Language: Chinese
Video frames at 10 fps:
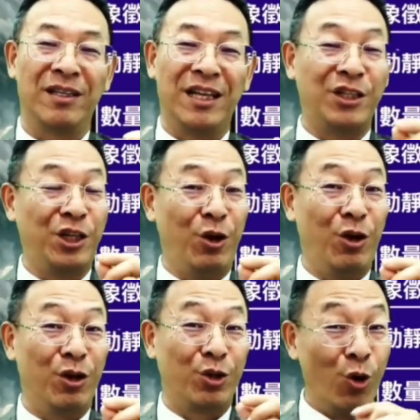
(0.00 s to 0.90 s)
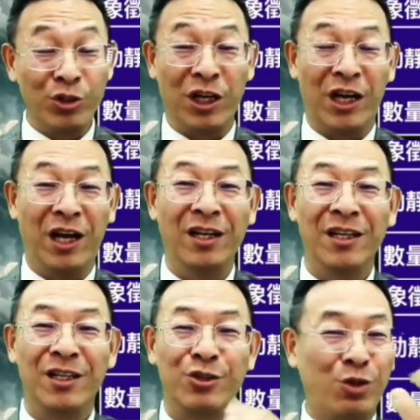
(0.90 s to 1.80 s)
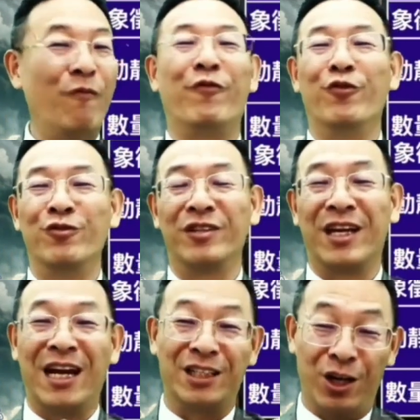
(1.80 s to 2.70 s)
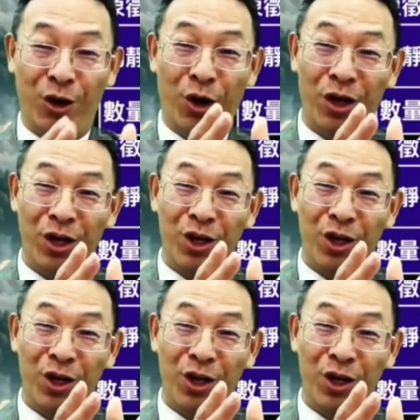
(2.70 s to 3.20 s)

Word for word: 但是铜蛇呢，顺服。你看这个，